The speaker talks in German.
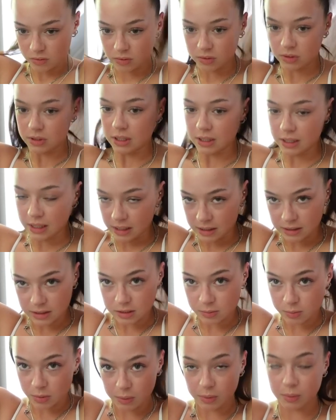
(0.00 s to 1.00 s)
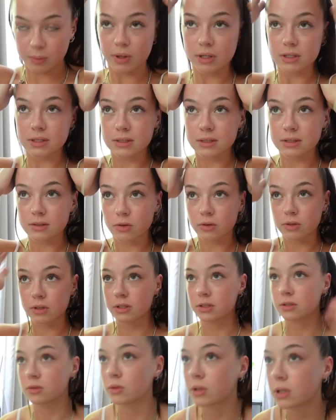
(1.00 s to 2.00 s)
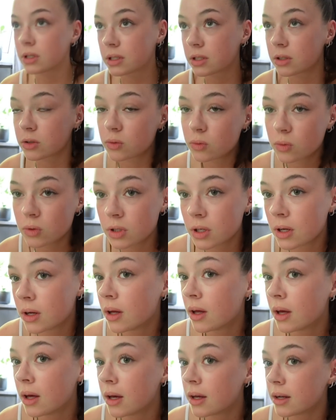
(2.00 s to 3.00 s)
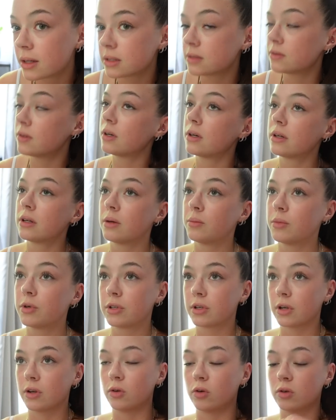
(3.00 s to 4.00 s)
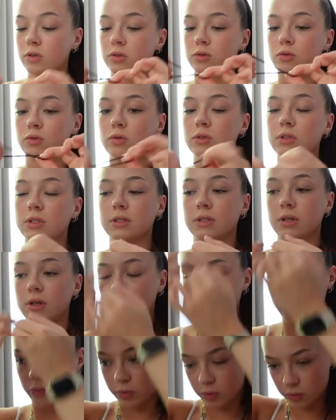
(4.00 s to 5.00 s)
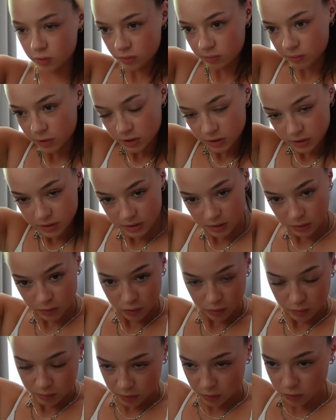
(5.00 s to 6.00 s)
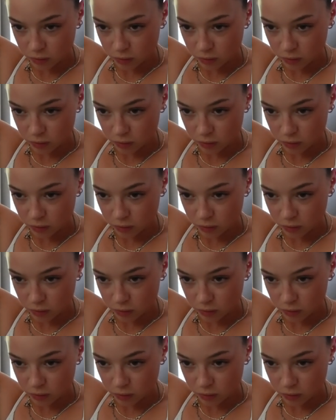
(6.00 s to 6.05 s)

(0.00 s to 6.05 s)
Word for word: Und dann hält das bei mir meistens noch nicht so richtig gut. Deswegen nehme ich dann noch so ein dünnes Haargummi und mache das auch nochmal